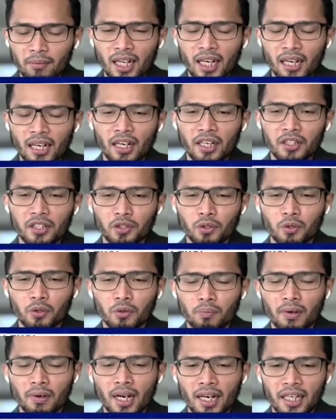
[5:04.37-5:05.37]
oh, boleh dibilang
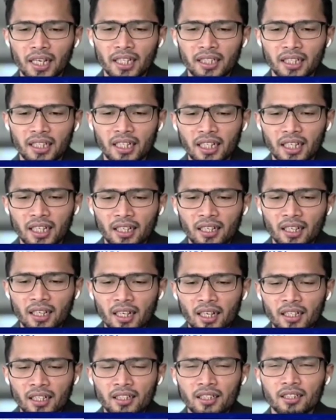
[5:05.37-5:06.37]
uh, cukup baik. Jadi
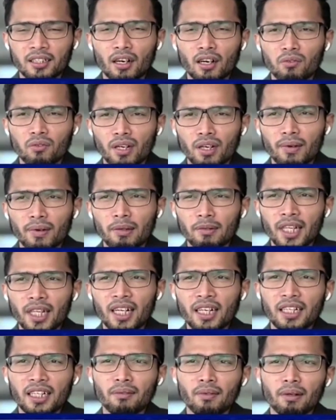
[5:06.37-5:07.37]
secara
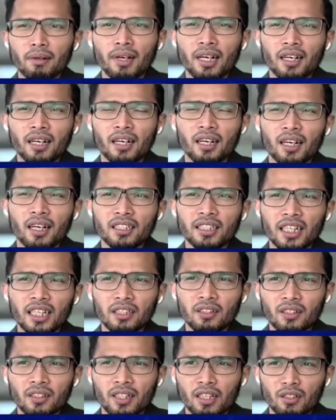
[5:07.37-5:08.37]
fundamental ini memang uh,
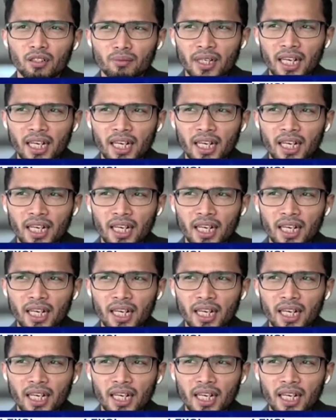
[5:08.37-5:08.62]
sektor